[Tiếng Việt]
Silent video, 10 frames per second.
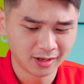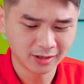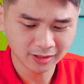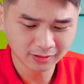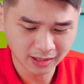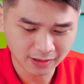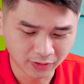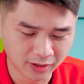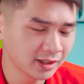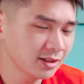Hơn thế nữa là
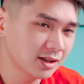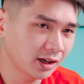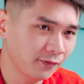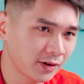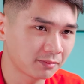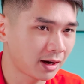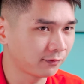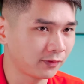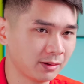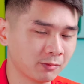với những cái phần
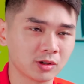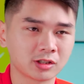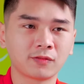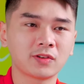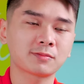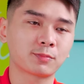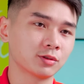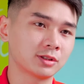bàn phím của Surface Pro